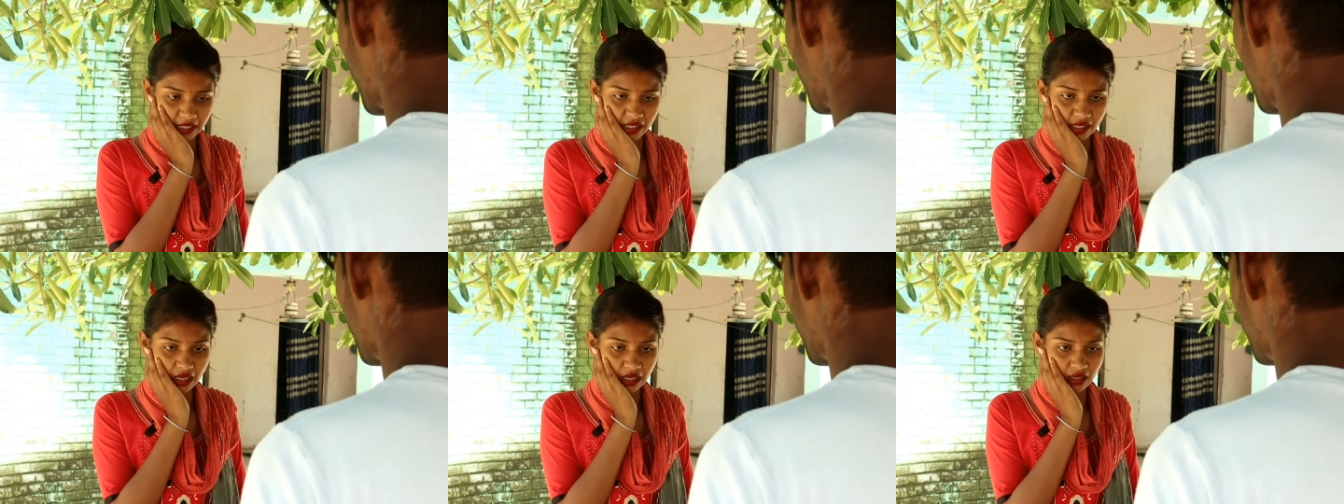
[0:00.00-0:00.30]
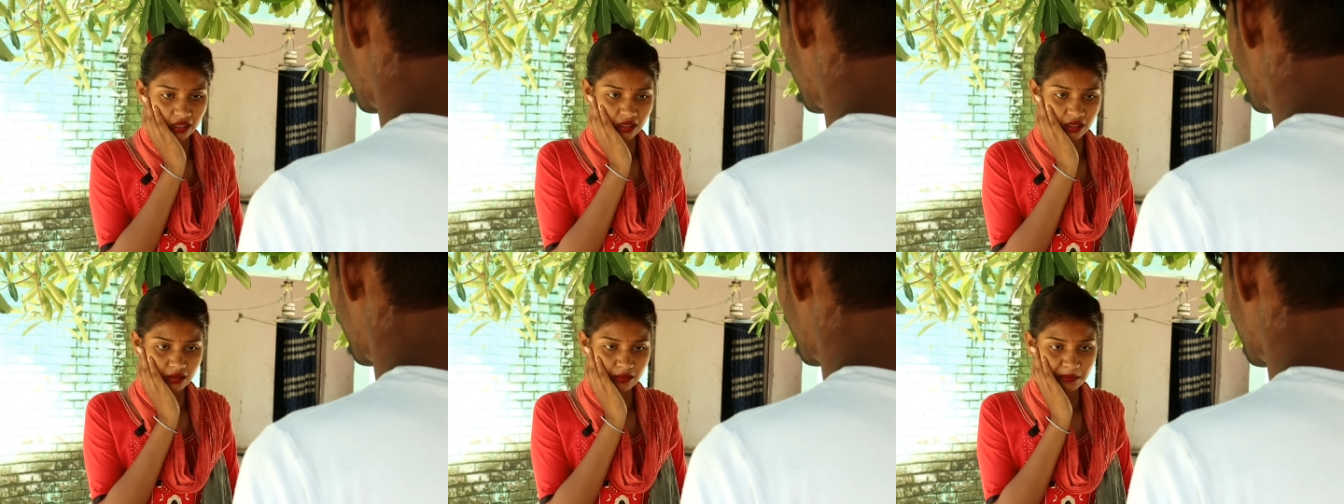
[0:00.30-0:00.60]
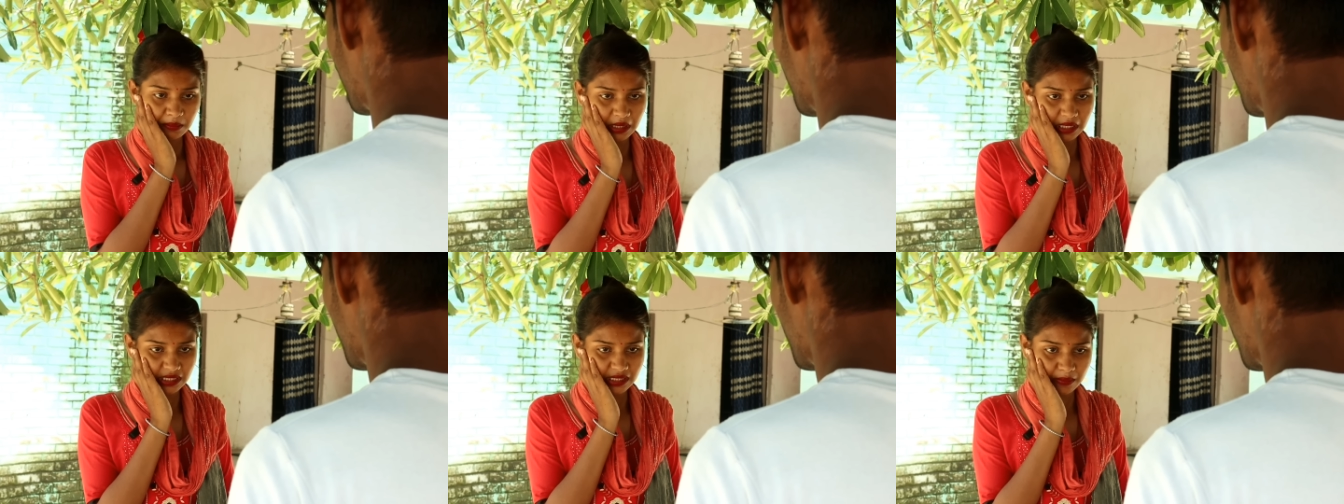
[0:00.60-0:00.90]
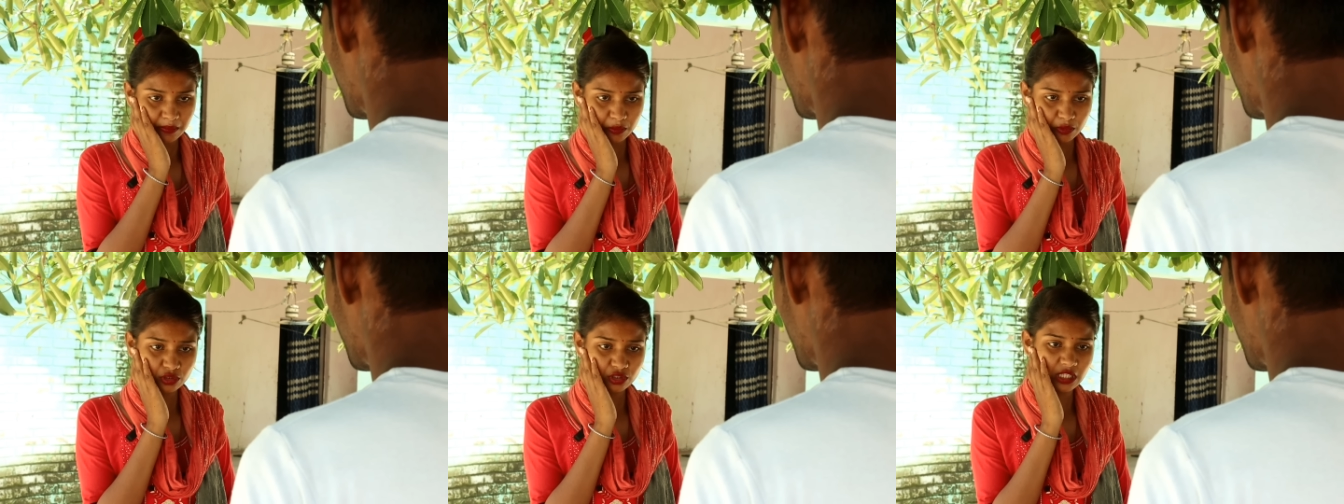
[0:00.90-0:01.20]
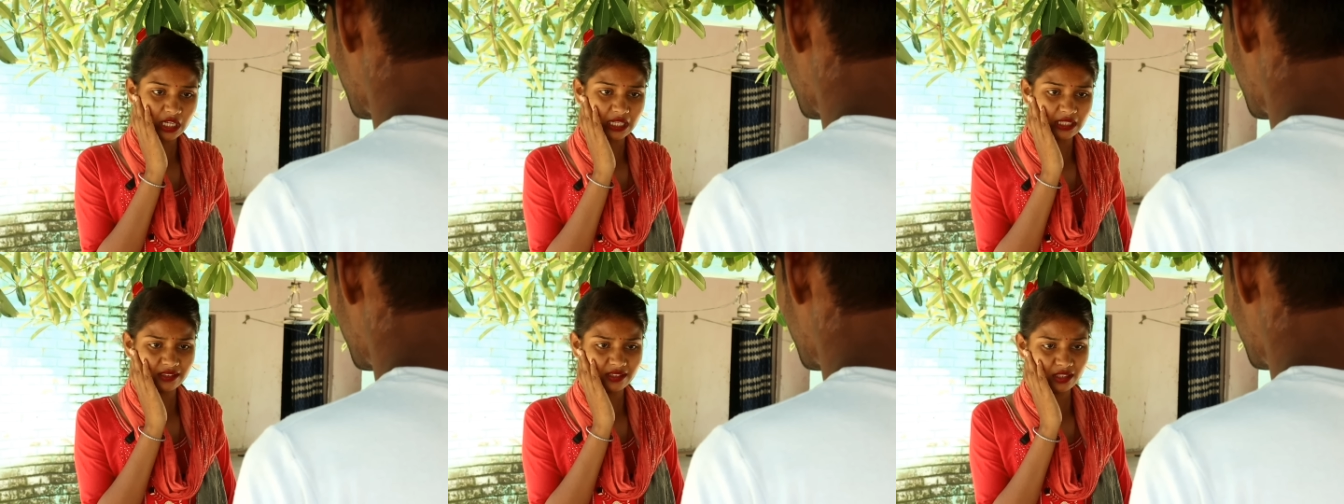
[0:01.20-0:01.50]
भैया मैं सब
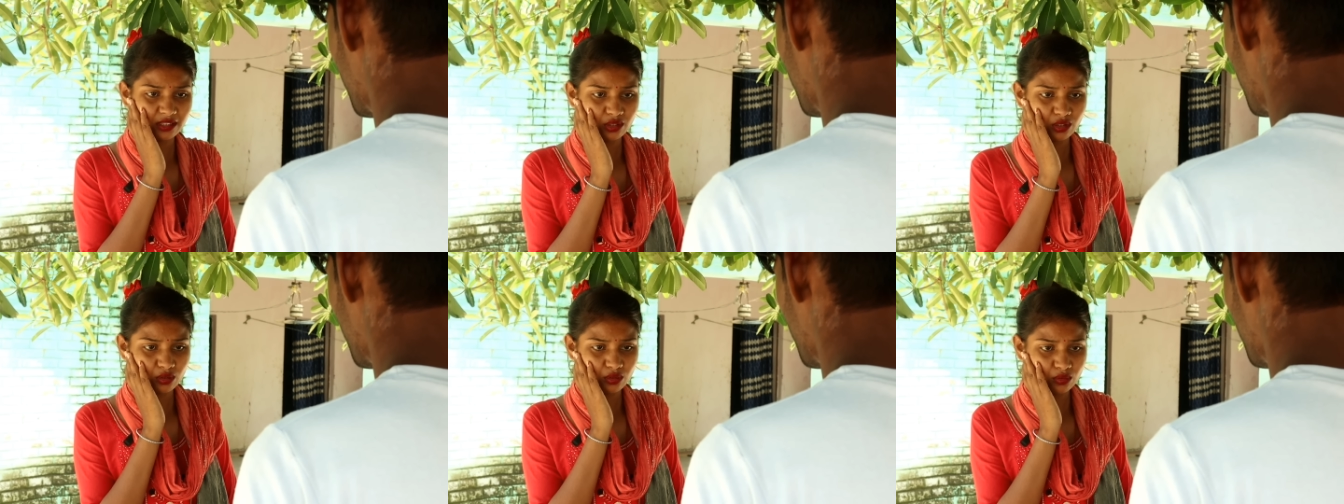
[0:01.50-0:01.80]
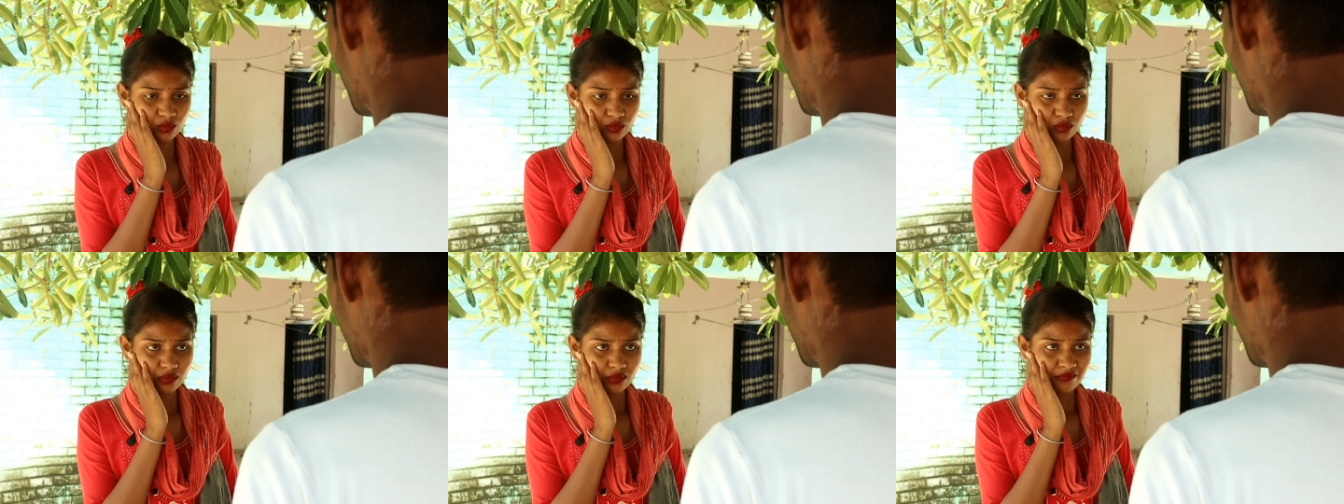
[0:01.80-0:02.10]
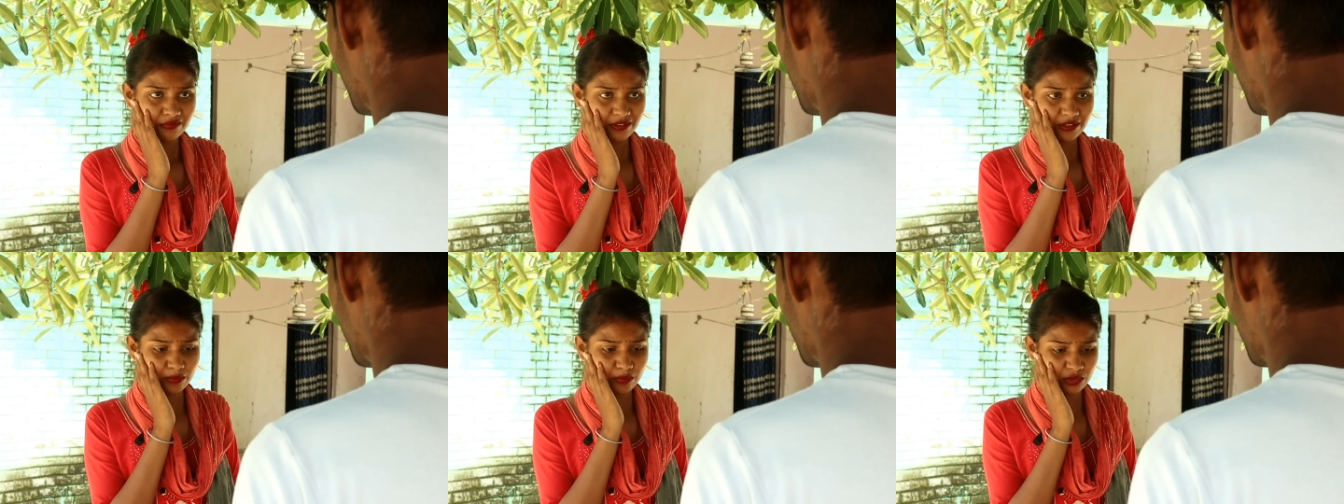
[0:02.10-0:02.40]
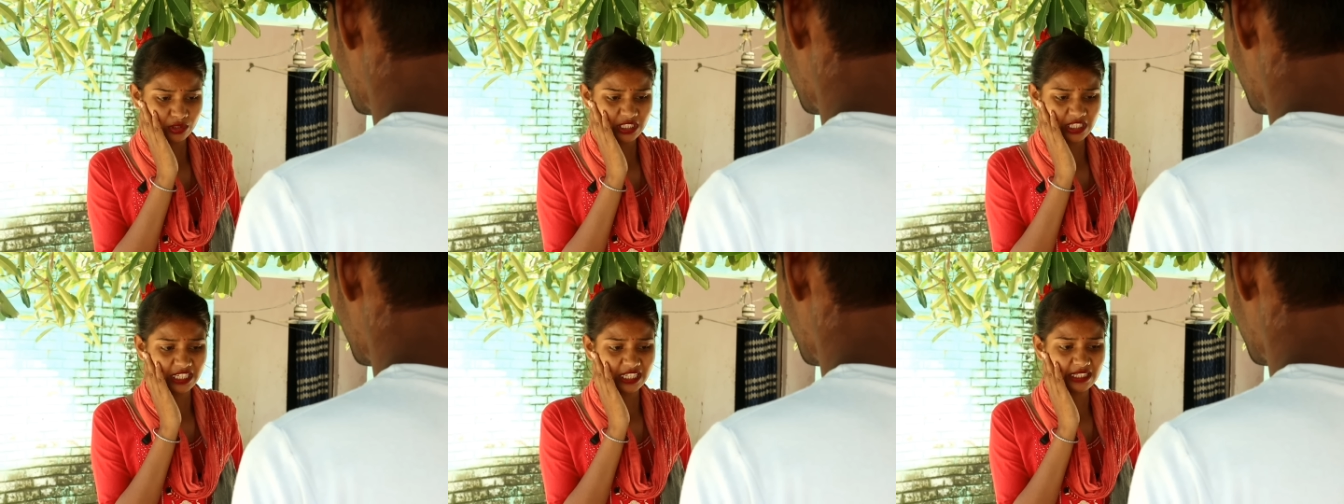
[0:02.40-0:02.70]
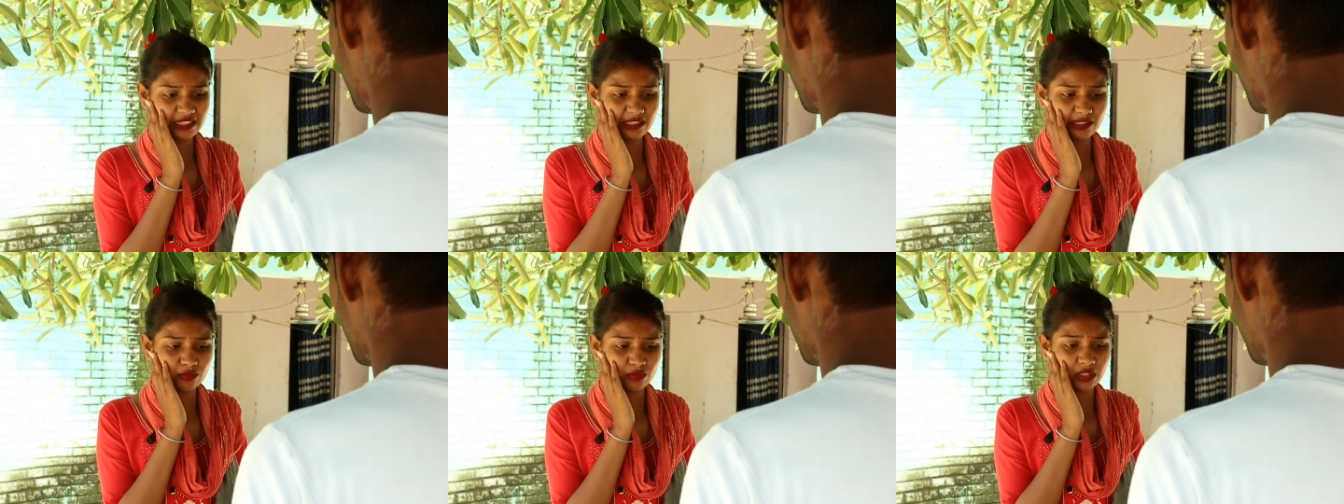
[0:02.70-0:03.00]
कुछ जानती तो हूँ फिर मुझे
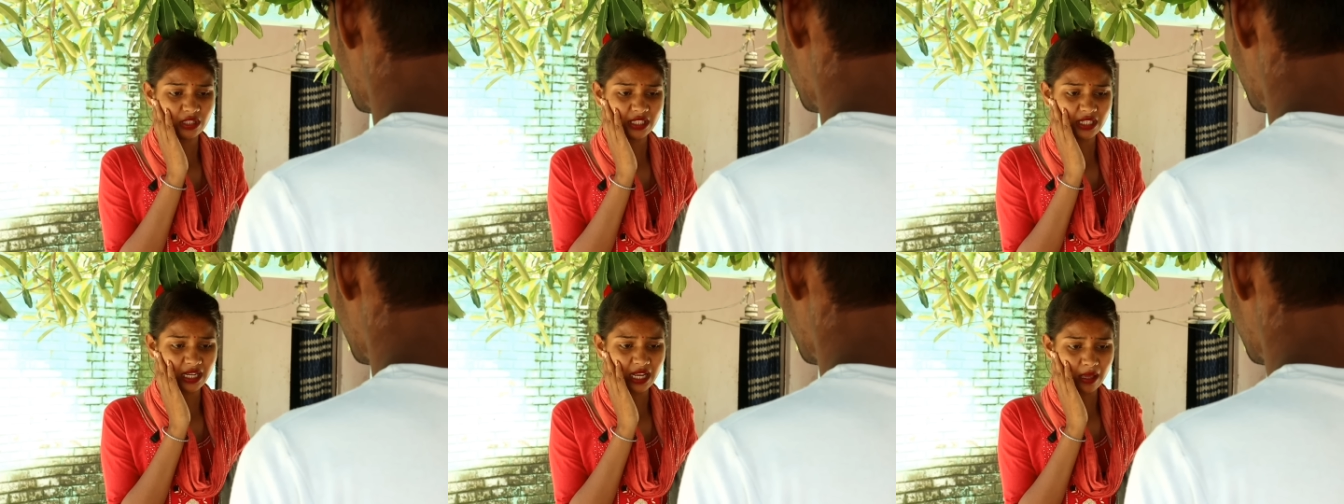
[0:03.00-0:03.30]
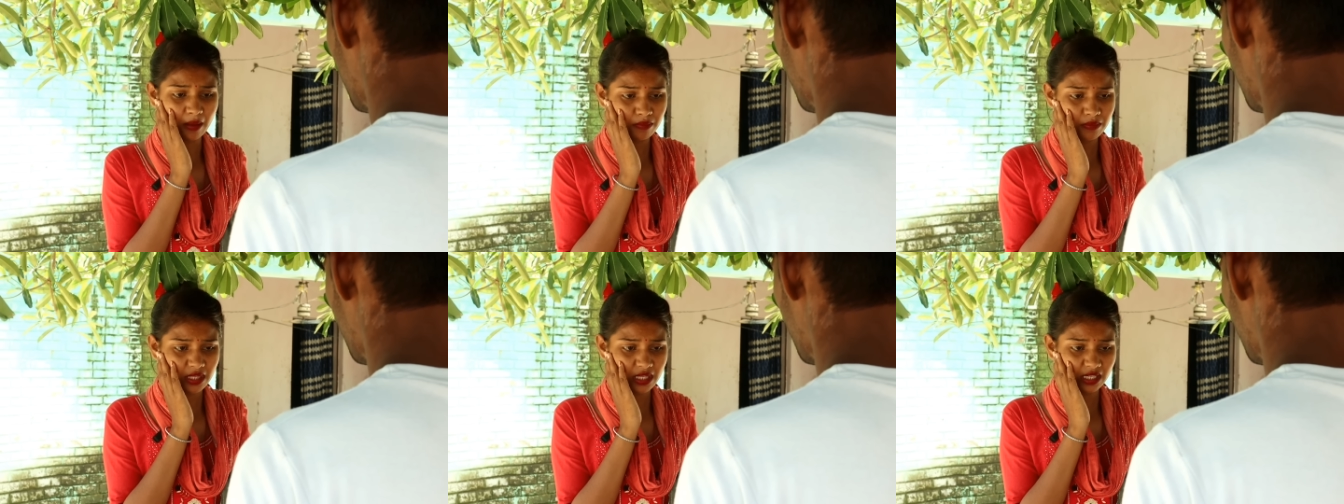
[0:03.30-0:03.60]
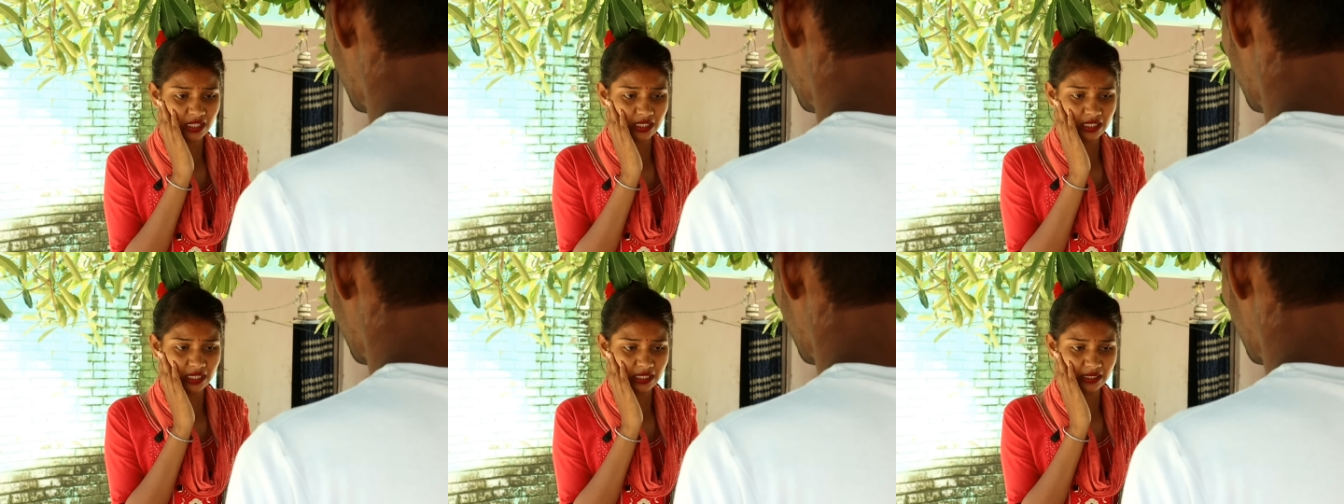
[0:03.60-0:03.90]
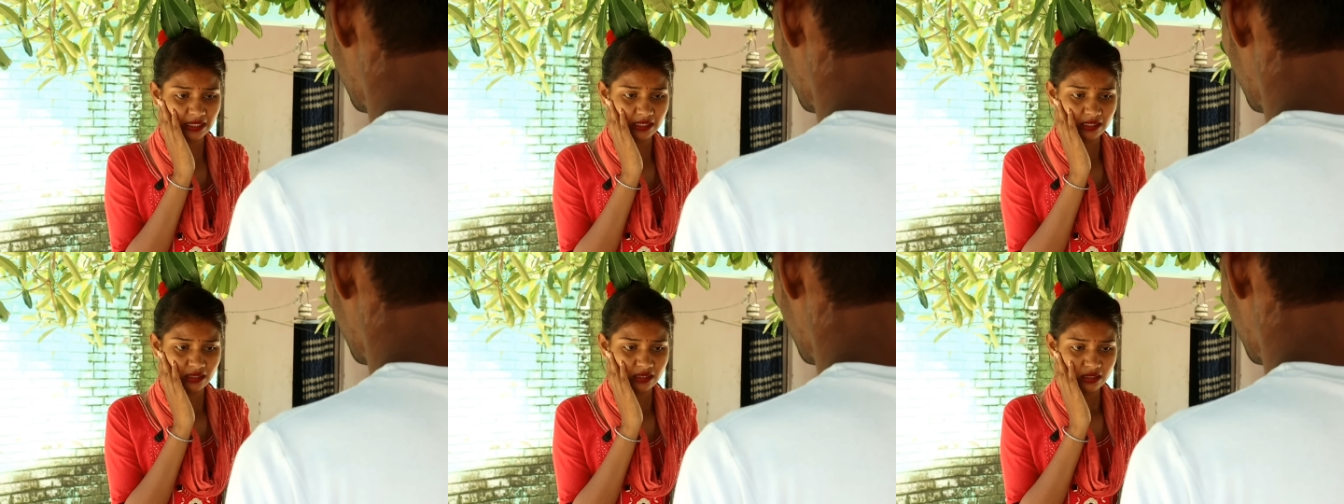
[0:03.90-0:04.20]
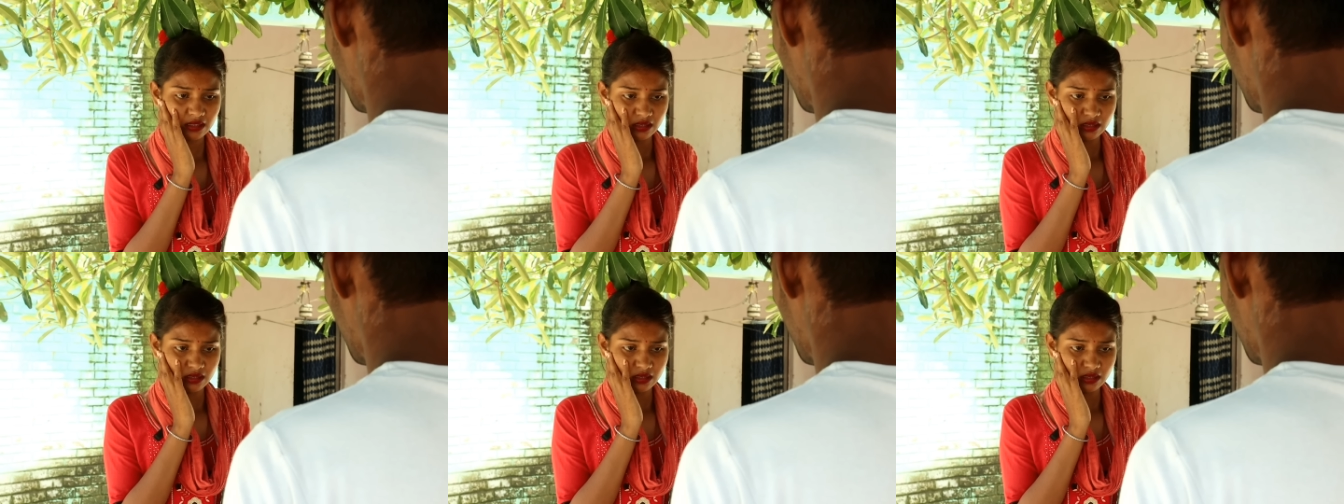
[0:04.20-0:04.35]
क्या जरूरत है काम सीखने की